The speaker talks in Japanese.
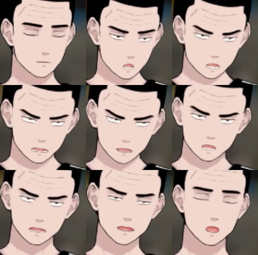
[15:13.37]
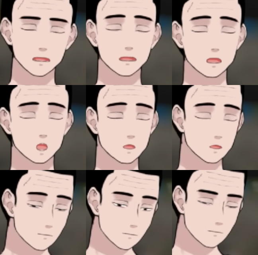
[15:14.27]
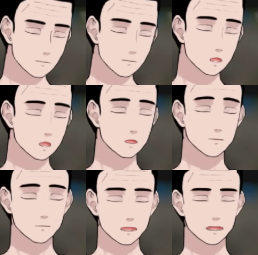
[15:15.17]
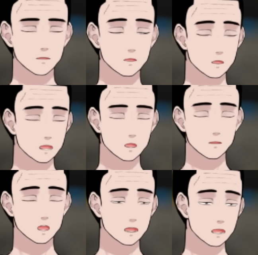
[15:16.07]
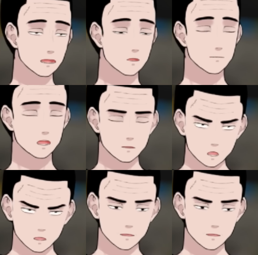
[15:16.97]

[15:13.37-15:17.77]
もみ消せす関与していきたくない